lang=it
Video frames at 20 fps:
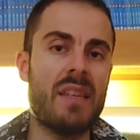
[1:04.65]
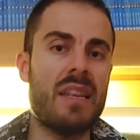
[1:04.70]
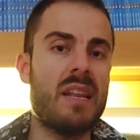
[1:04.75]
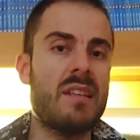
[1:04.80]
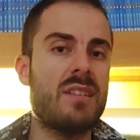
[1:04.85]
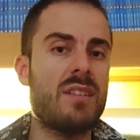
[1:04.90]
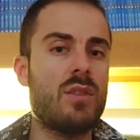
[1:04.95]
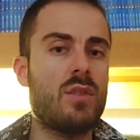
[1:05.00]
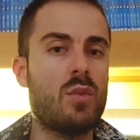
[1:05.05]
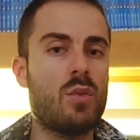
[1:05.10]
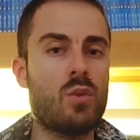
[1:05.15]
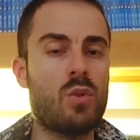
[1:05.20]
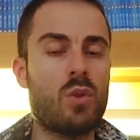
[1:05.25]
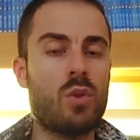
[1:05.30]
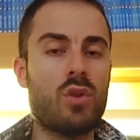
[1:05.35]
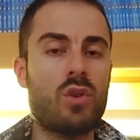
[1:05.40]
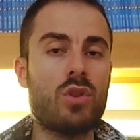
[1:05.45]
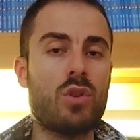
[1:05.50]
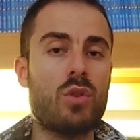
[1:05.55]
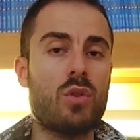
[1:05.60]

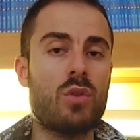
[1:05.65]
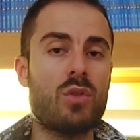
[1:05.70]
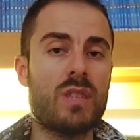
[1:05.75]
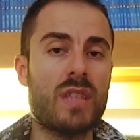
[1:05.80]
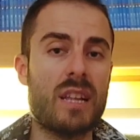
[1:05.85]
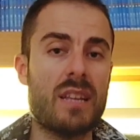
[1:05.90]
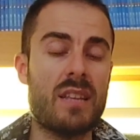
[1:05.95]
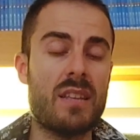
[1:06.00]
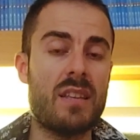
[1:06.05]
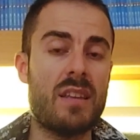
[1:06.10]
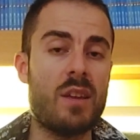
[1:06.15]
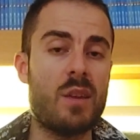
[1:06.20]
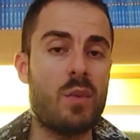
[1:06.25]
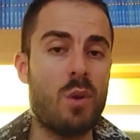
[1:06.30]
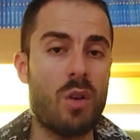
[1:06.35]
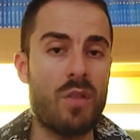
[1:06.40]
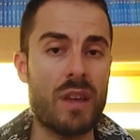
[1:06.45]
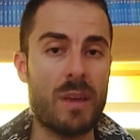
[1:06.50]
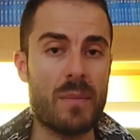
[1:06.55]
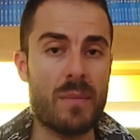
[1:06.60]
Innanzitutto ci sono stati dei
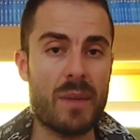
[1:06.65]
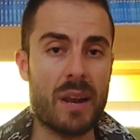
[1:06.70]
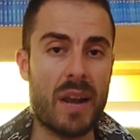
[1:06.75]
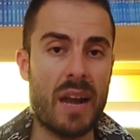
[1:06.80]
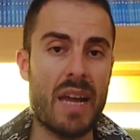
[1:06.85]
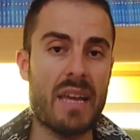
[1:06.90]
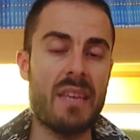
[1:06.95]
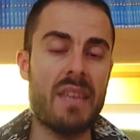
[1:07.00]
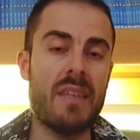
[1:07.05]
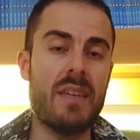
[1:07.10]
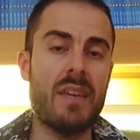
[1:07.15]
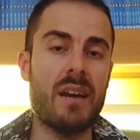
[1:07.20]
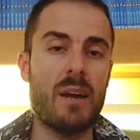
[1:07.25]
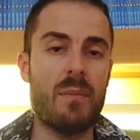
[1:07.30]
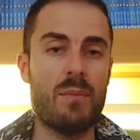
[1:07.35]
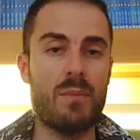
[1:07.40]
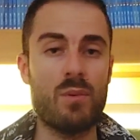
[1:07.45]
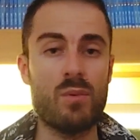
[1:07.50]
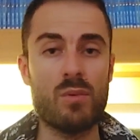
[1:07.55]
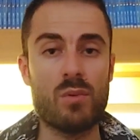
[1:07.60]
nuovi ammiragli,
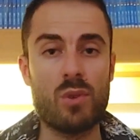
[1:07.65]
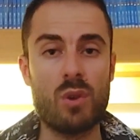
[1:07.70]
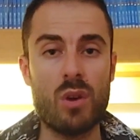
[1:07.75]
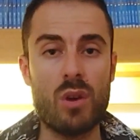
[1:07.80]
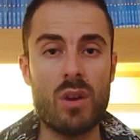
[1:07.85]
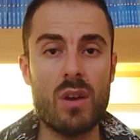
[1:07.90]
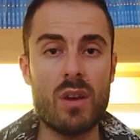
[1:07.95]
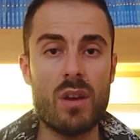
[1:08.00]
appunto